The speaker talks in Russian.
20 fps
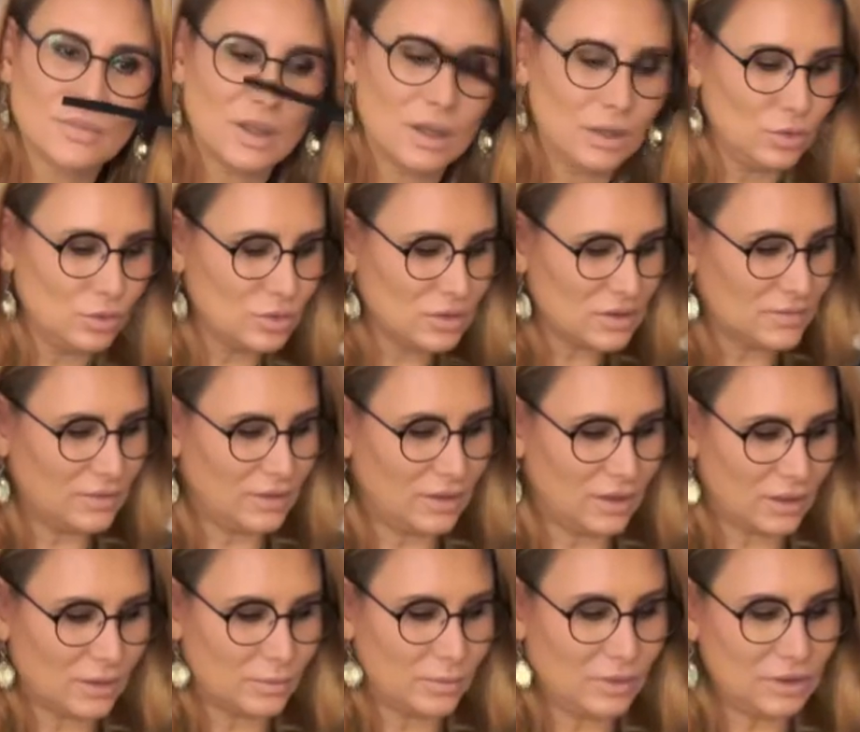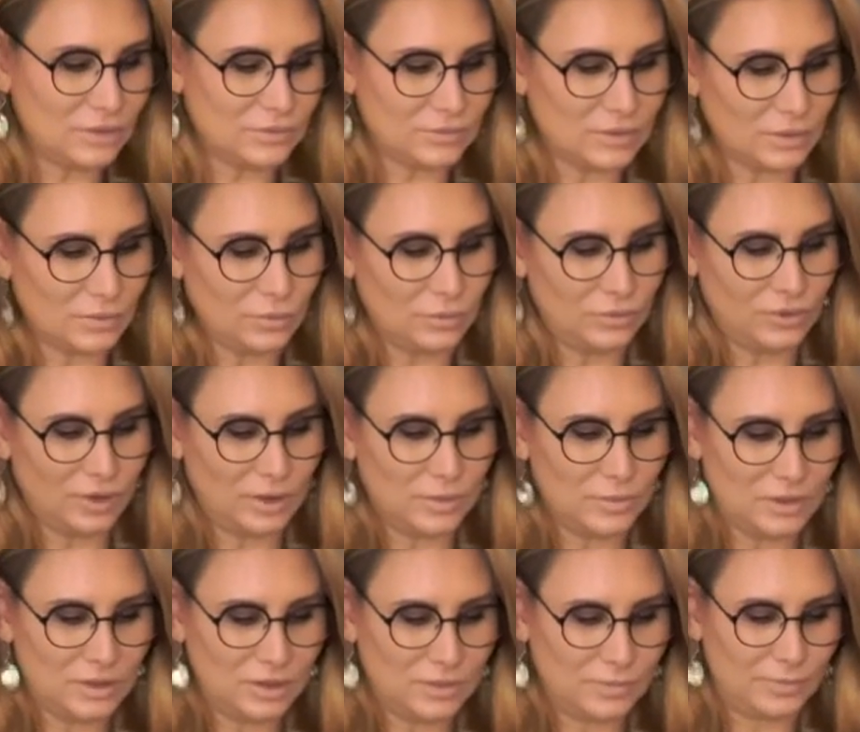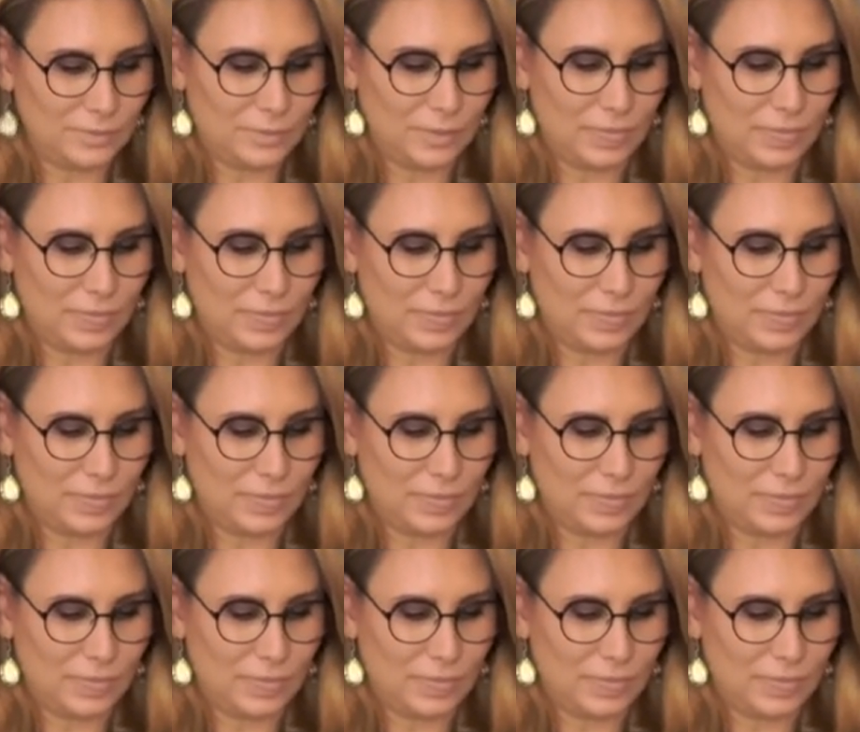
люксовых ароматов того времени –